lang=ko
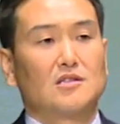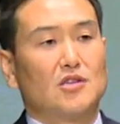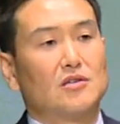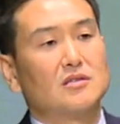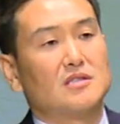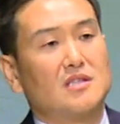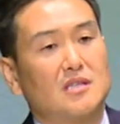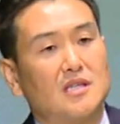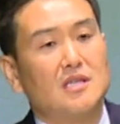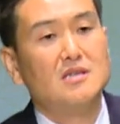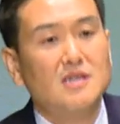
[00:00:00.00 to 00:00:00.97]
저는
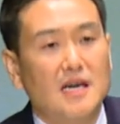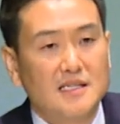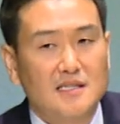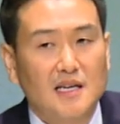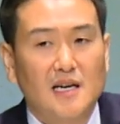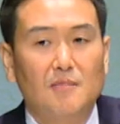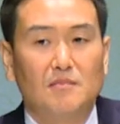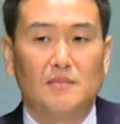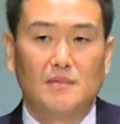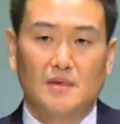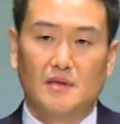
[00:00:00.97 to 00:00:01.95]
길르앗 사람
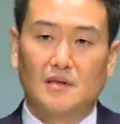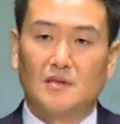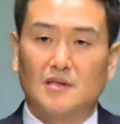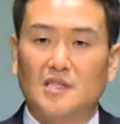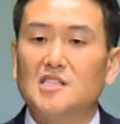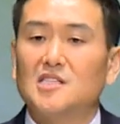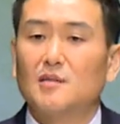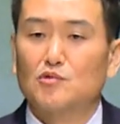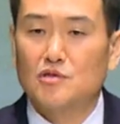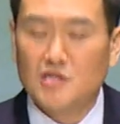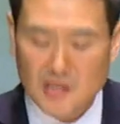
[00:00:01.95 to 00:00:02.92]

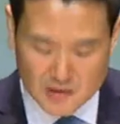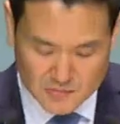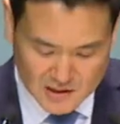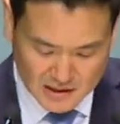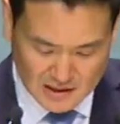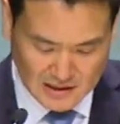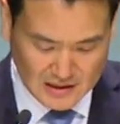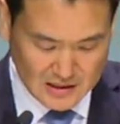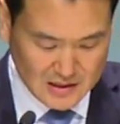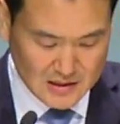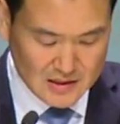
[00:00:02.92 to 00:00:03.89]
디셉 출신입니다.
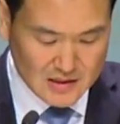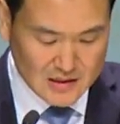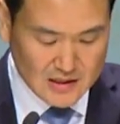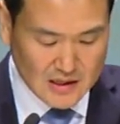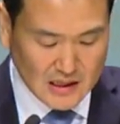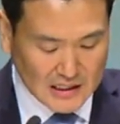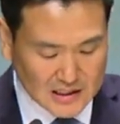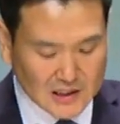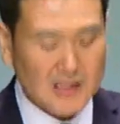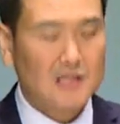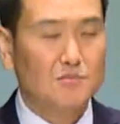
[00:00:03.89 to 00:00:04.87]

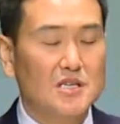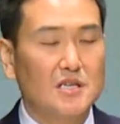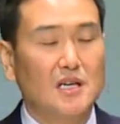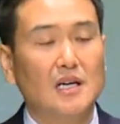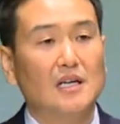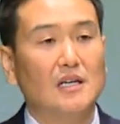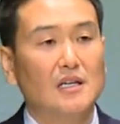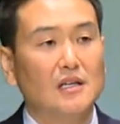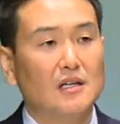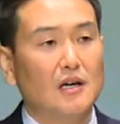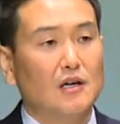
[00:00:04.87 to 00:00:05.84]
아시지 않습니까?
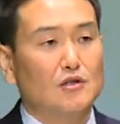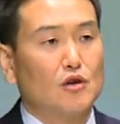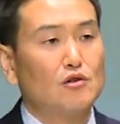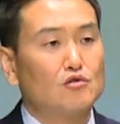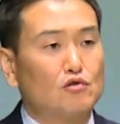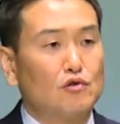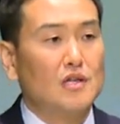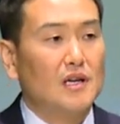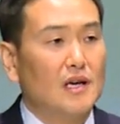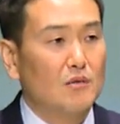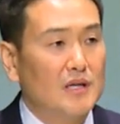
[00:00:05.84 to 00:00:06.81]
전
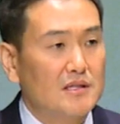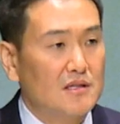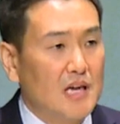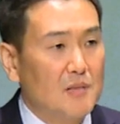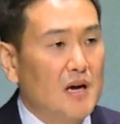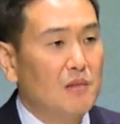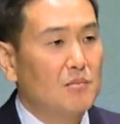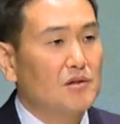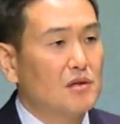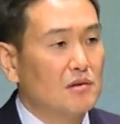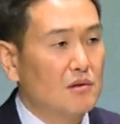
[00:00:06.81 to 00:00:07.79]
주일날 와서 예배
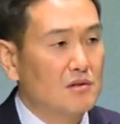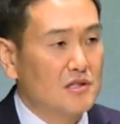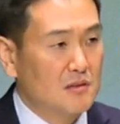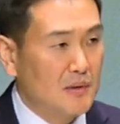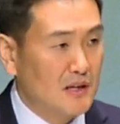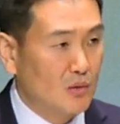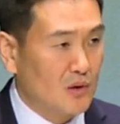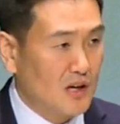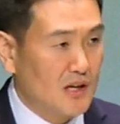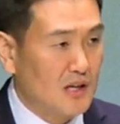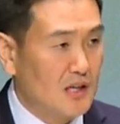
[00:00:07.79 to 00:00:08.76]
한번 드리고 집에
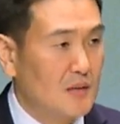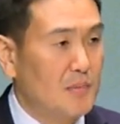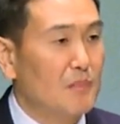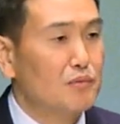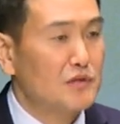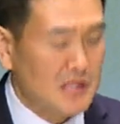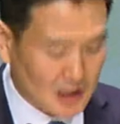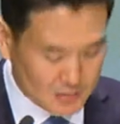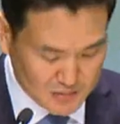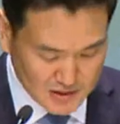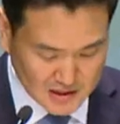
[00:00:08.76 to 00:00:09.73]
돌아가기가 바쁜
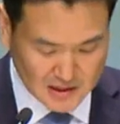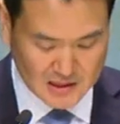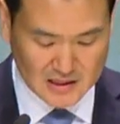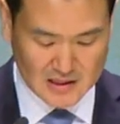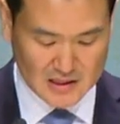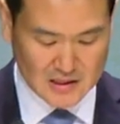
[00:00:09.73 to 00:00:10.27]
사람입니다.